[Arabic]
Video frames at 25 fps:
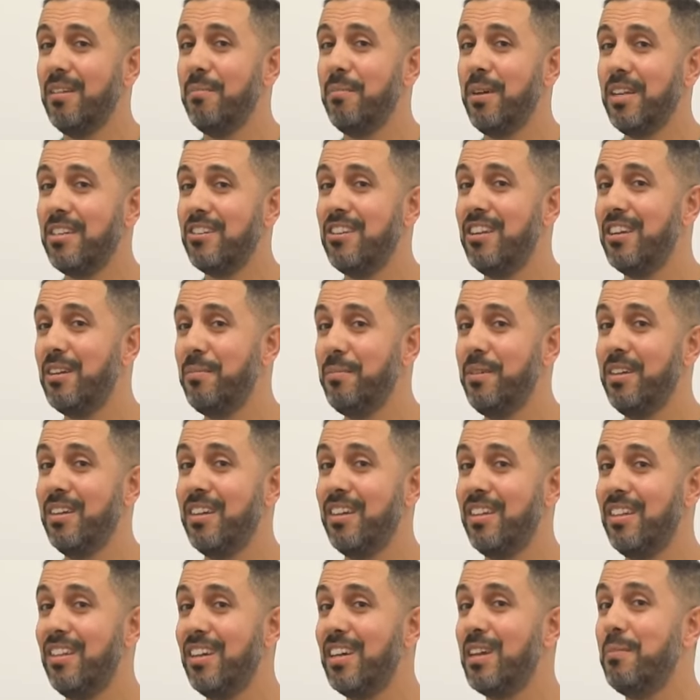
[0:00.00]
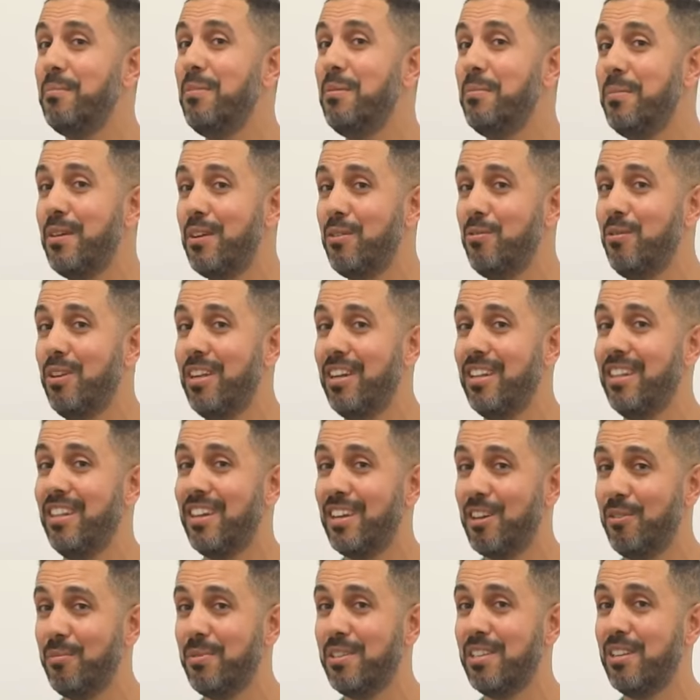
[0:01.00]
الماتش الكبير هذاك بالمريول
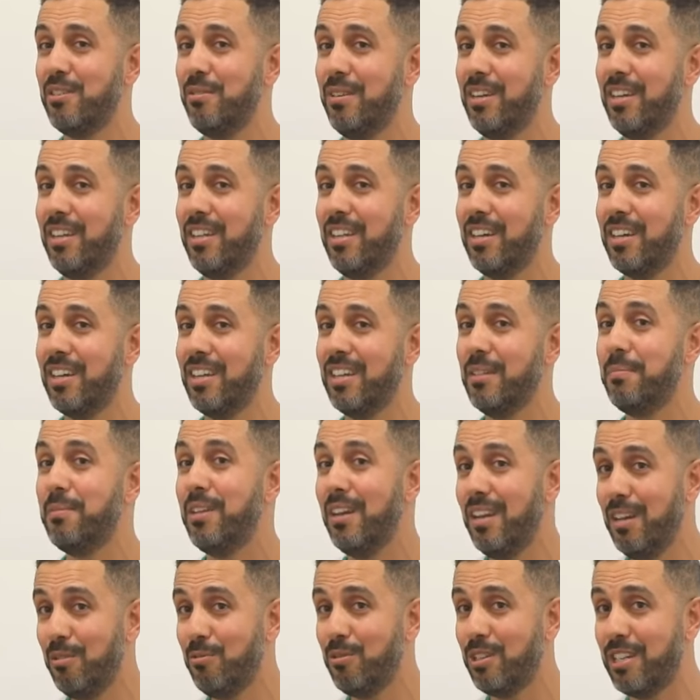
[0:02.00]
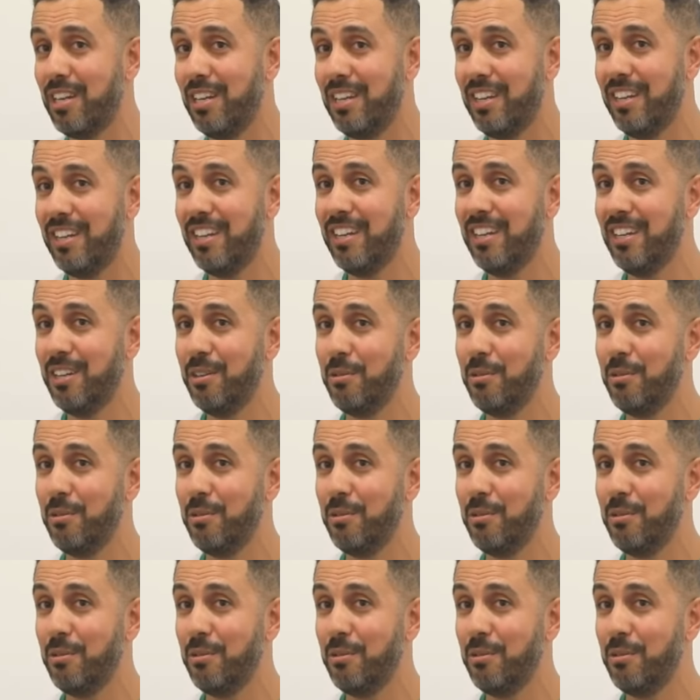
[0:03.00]
هذاك وبالسروال هذاك نبدا نلوج عليه